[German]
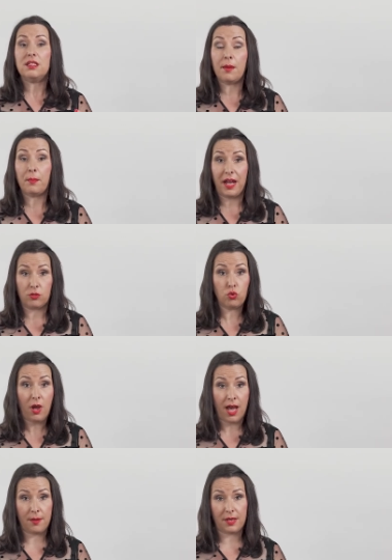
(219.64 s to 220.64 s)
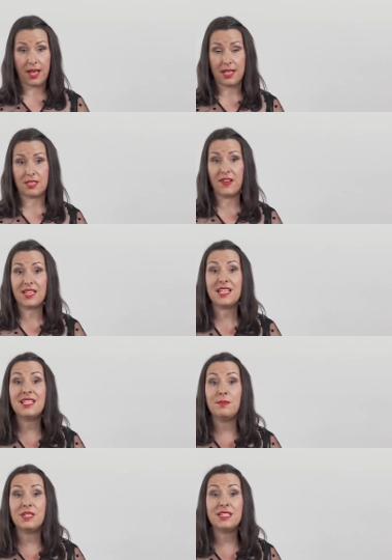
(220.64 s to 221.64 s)
Temperatur haben kannst. Wenn das
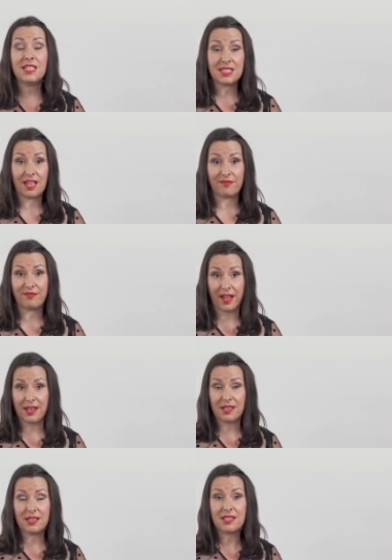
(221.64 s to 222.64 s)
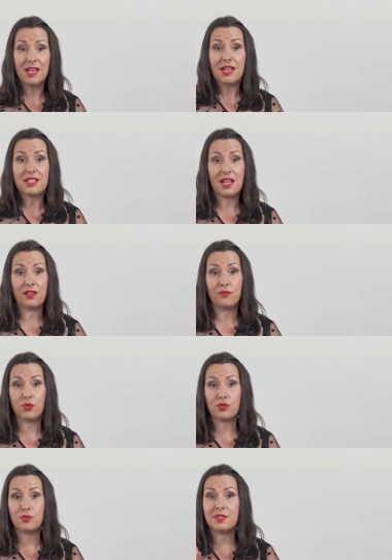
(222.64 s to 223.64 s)
nämlich nicht der Fall ist, dann
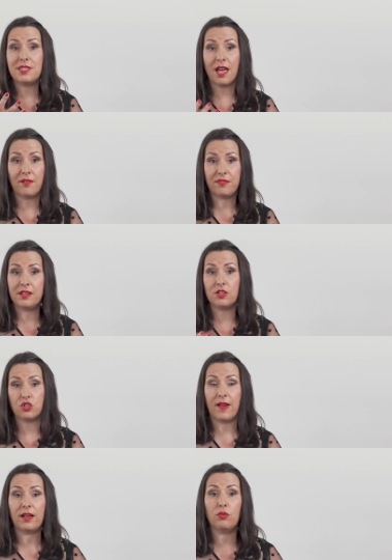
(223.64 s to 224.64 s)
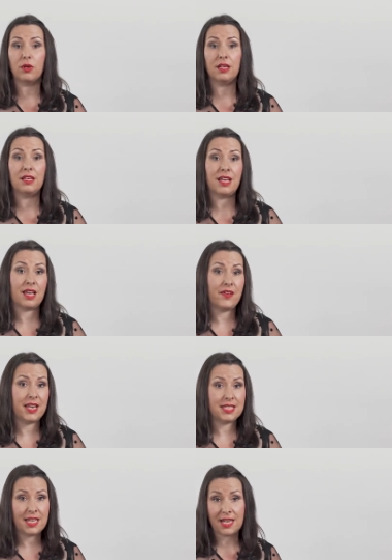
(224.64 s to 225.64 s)
wirst du sehr viele Schwankungen in der
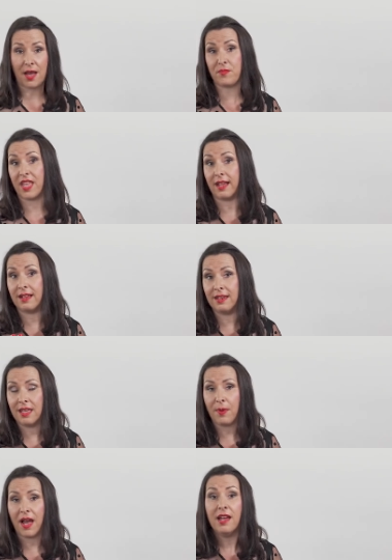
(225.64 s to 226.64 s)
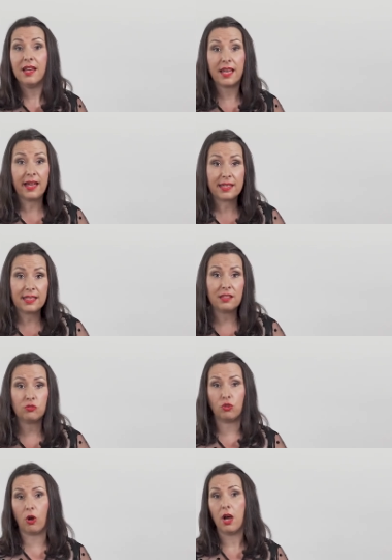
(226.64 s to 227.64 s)
Qualität haben. Der Kleber reagiert
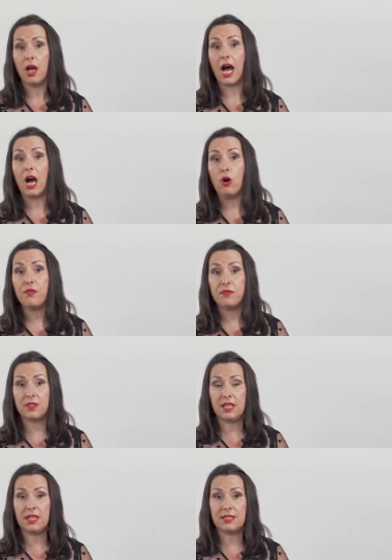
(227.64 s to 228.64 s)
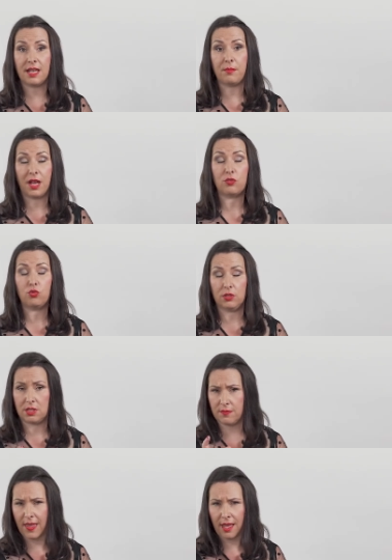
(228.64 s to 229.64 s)
doch auf die Temperatur.
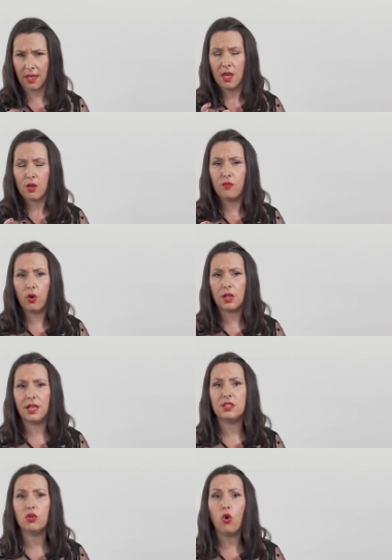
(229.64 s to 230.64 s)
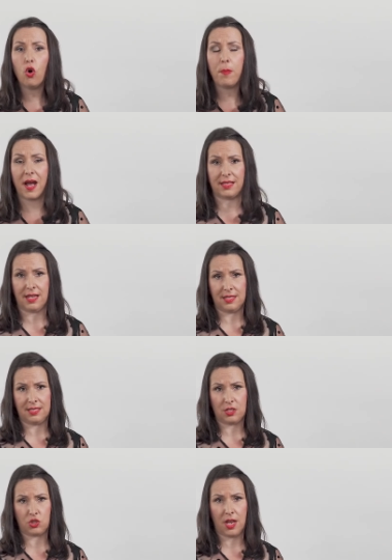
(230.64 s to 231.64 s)
Deswegen wirklich Obacht an
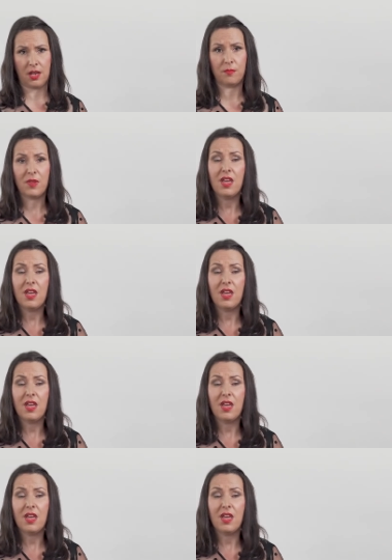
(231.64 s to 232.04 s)
dieser Stelle.